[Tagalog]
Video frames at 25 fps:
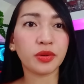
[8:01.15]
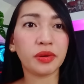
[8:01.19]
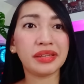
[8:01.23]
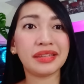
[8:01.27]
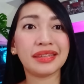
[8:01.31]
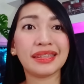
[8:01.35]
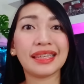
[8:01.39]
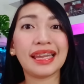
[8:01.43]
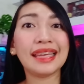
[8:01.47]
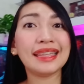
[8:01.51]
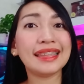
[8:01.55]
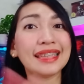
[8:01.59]
So,
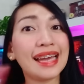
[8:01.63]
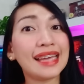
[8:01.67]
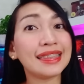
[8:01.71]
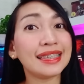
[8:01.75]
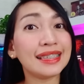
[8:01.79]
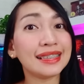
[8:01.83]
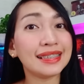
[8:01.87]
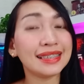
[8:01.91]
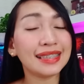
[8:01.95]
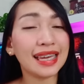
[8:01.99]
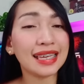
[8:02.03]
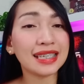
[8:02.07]
itry
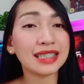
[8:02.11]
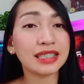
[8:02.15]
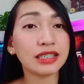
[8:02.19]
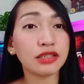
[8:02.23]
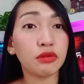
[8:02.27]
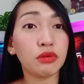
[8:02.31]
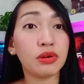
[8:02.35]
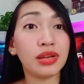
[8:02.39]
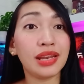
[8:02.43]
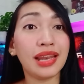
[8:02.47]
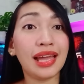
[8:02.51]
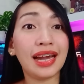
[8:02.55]
natin
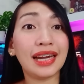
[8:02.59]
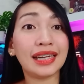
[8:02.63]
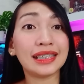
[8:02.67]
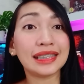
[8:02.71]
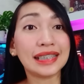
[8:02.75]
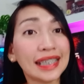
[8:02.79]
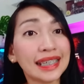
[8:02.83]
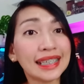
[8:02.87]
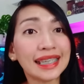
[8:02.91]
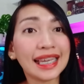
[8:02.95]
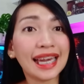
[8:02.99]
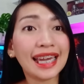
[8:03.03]
guys na walang
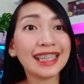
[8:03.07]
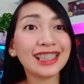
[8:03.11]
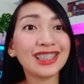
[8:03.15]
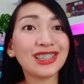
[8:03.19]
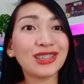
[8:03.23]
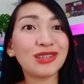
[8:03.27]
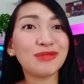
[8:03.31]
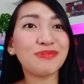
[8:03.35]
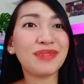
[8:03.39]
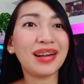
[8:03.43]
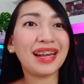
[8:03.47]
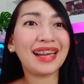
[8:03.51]
ring
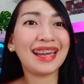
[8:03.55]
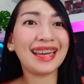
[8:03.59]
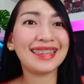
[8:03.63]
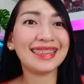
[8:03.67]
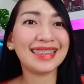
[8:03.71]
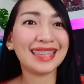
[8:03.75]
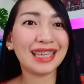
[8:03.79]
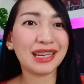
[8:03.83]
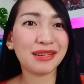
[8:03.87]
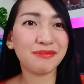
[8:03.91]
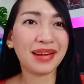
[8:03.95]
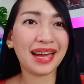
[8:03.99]
light kung
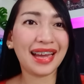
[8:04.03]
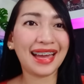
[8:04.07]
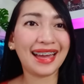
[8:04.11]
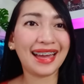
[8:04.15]
maganda